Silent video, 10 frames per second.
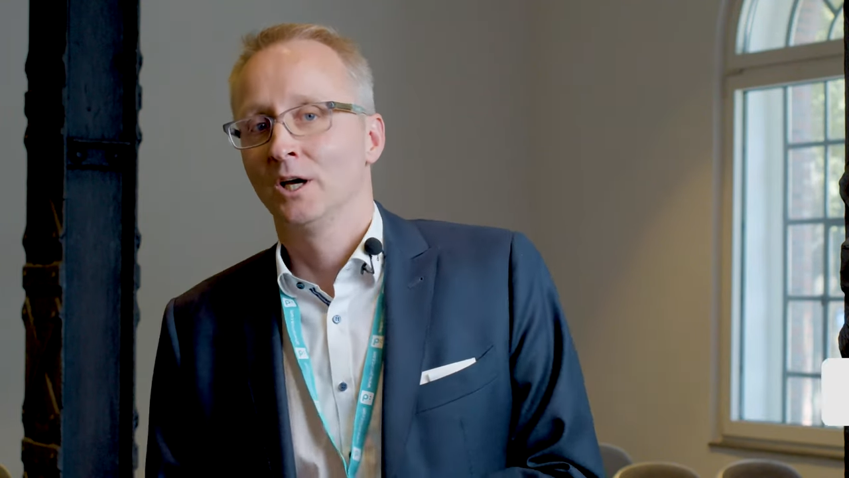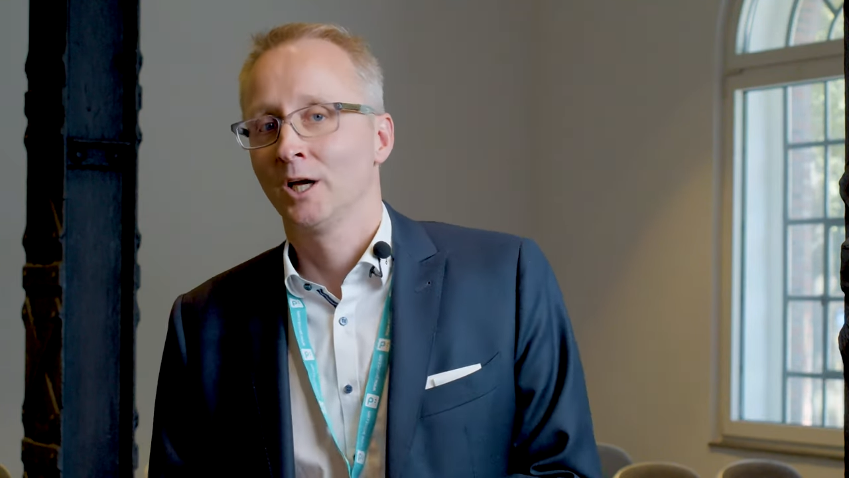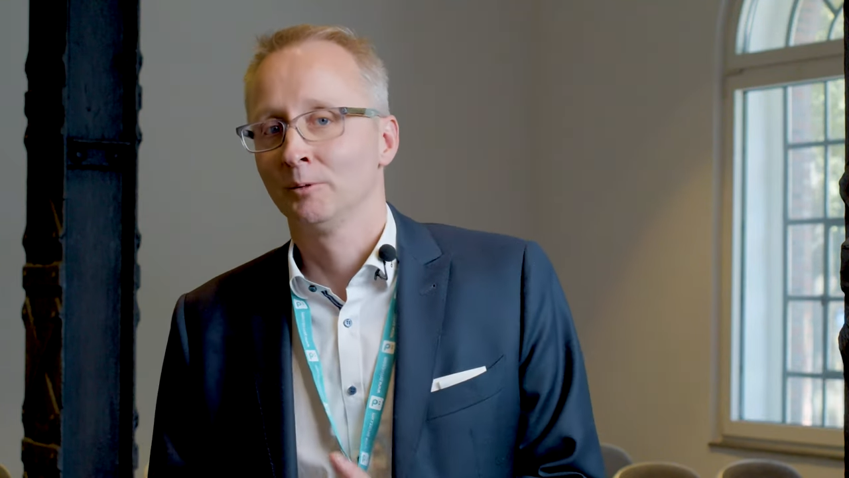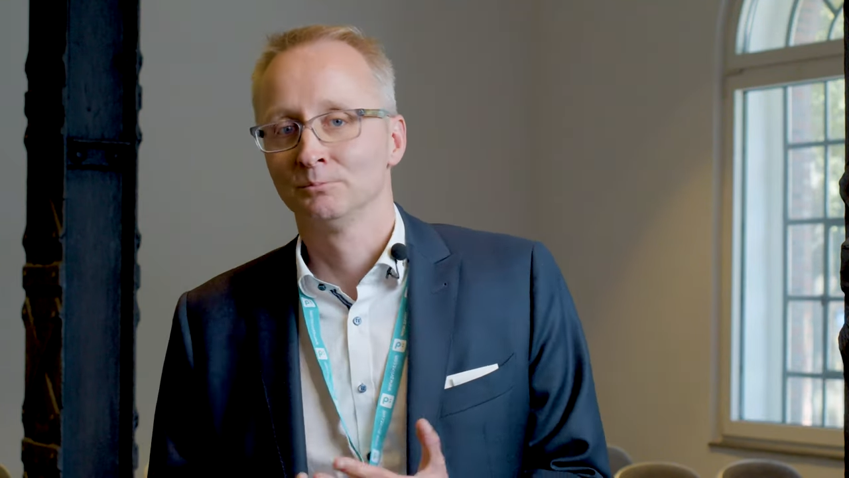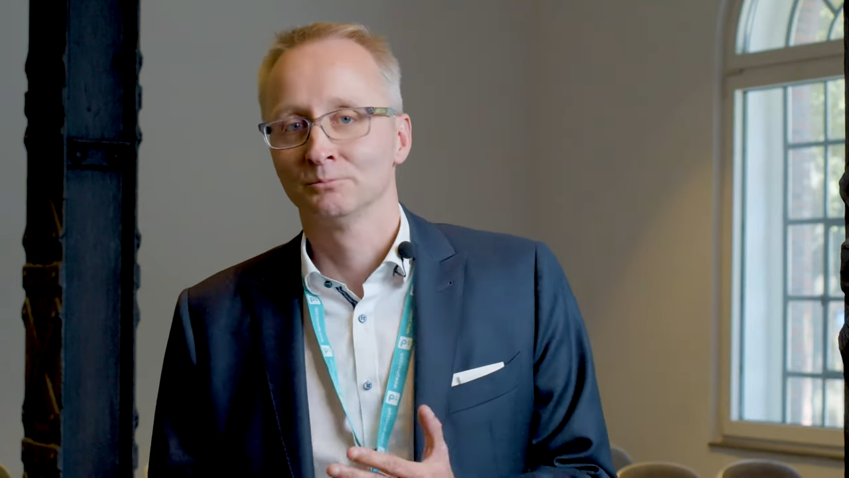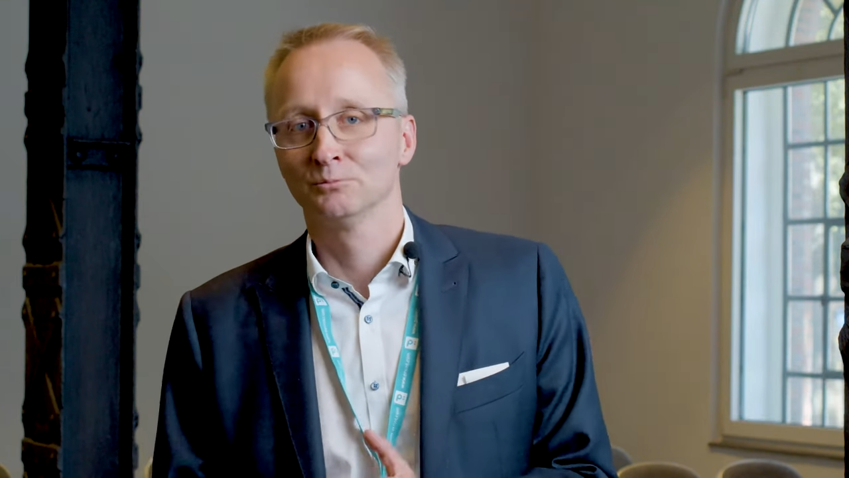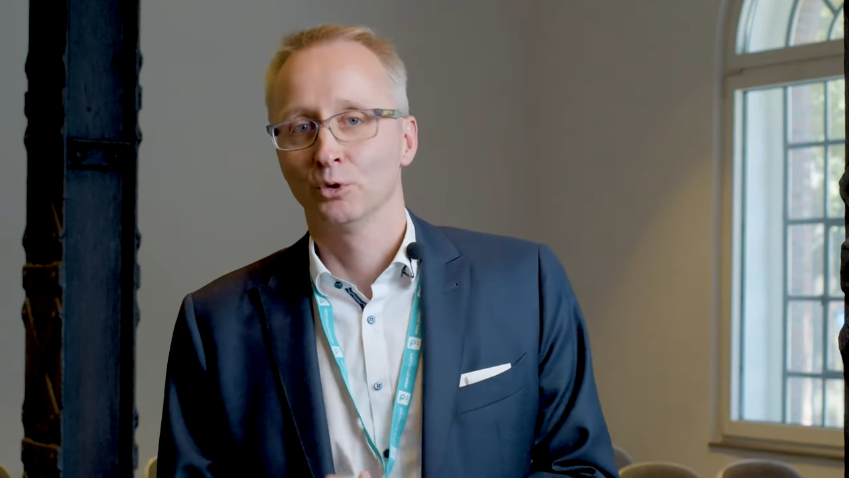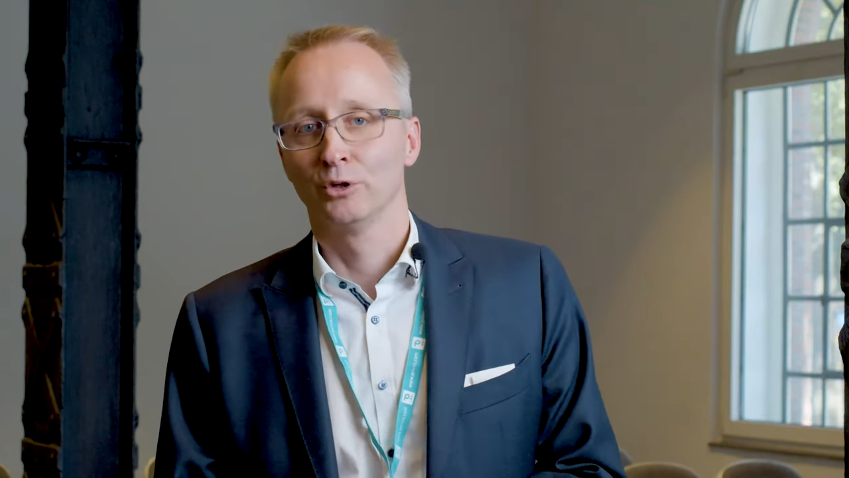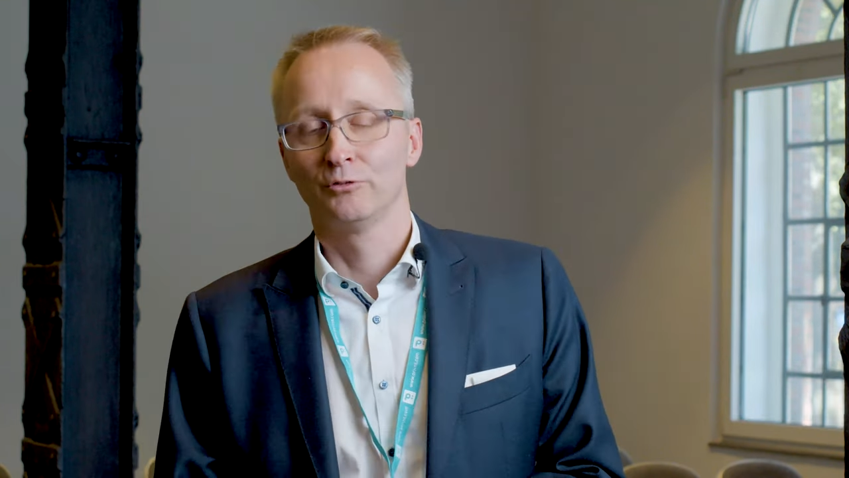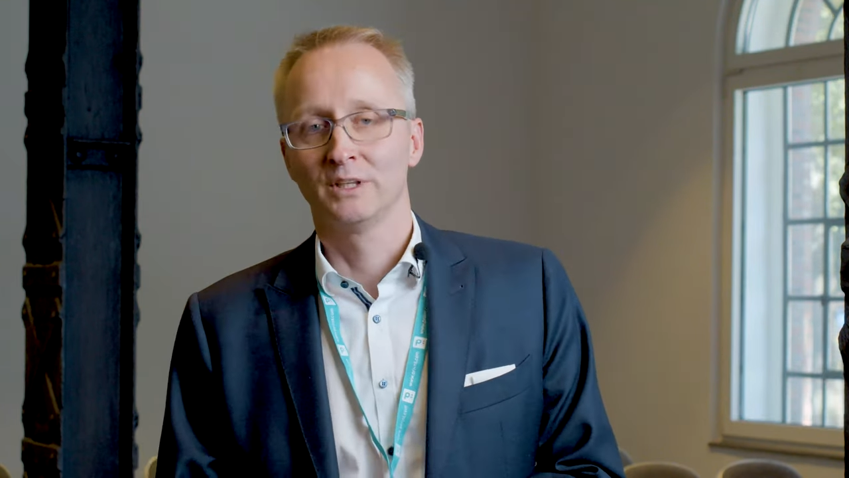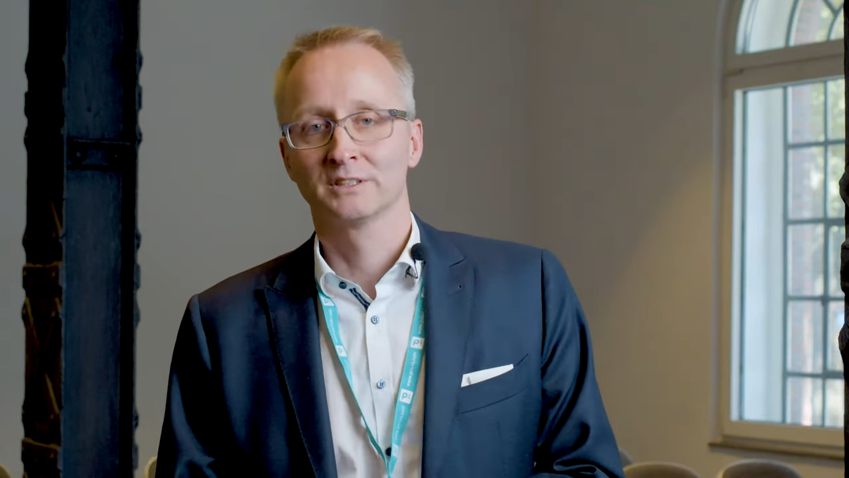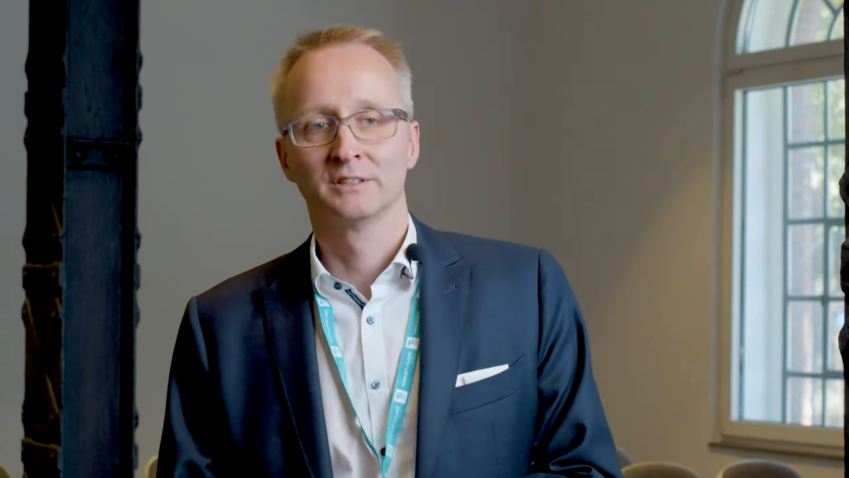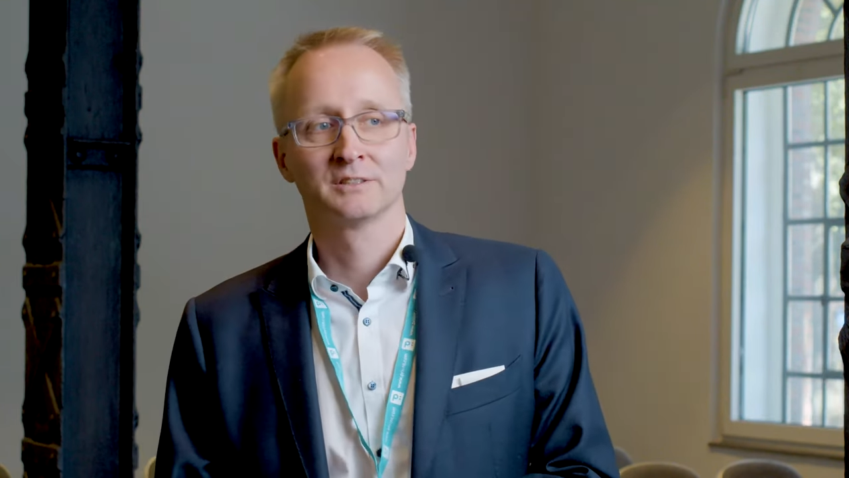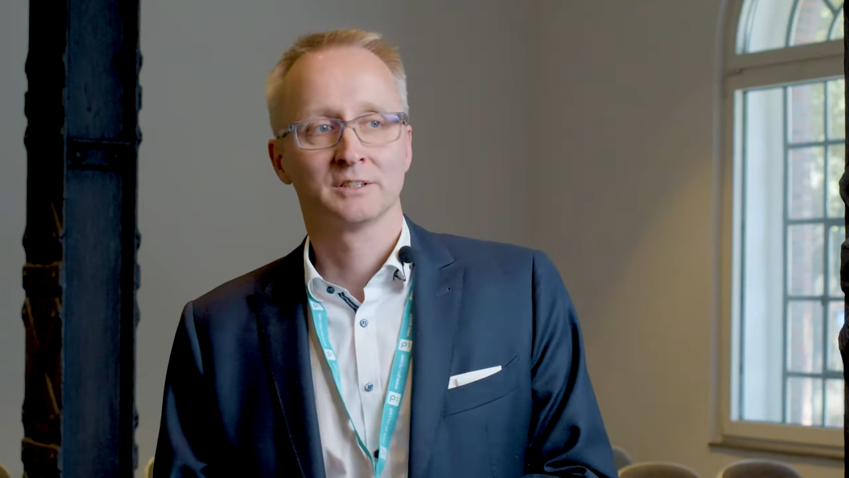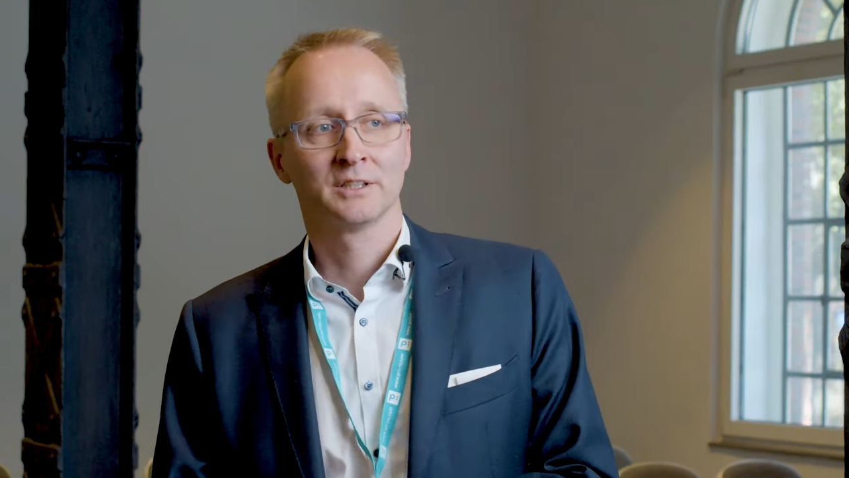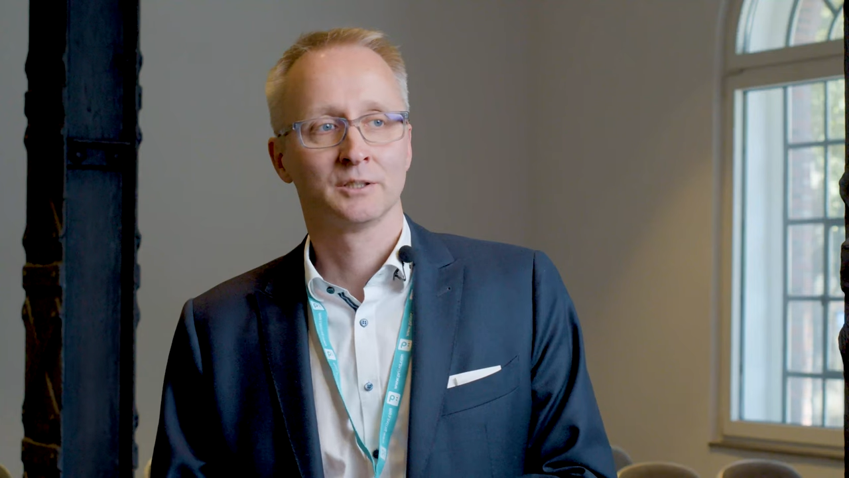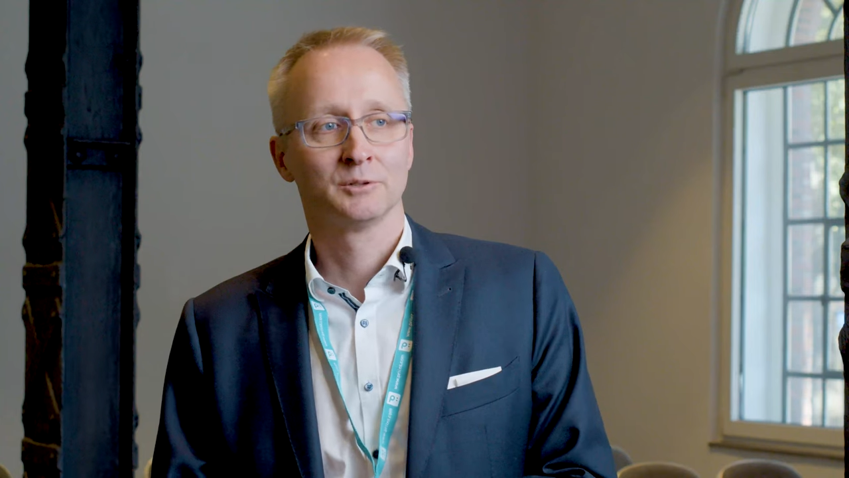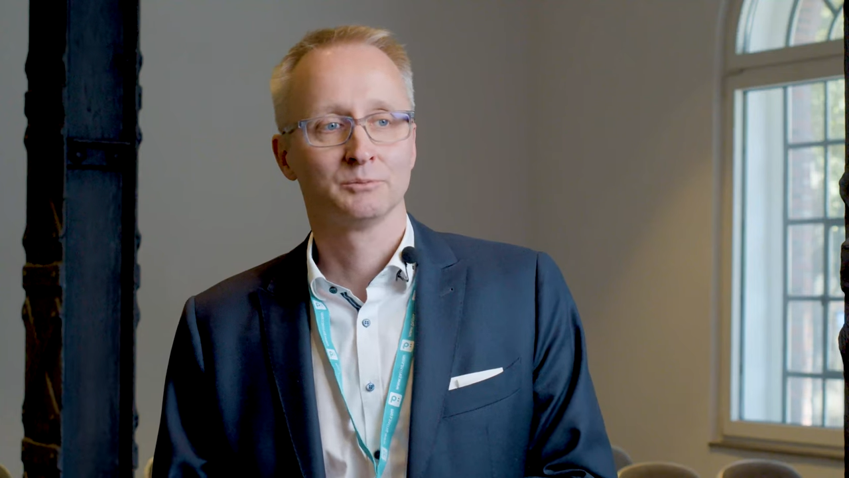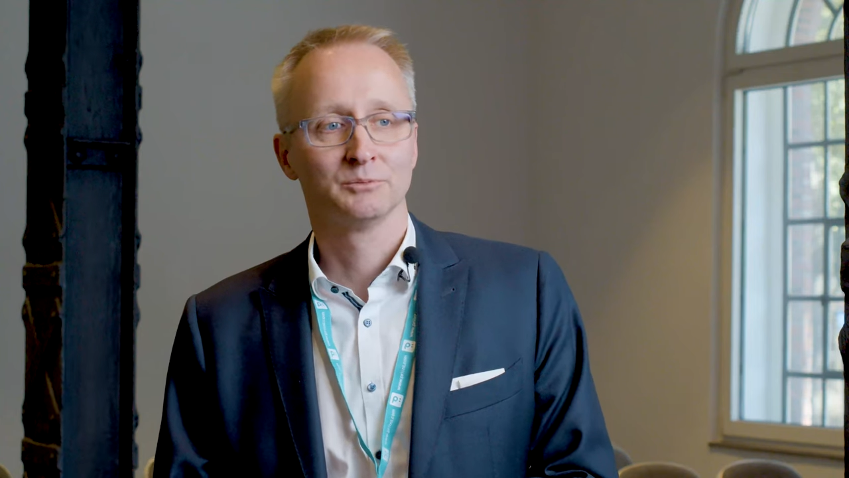Ähm, und wir sind äh,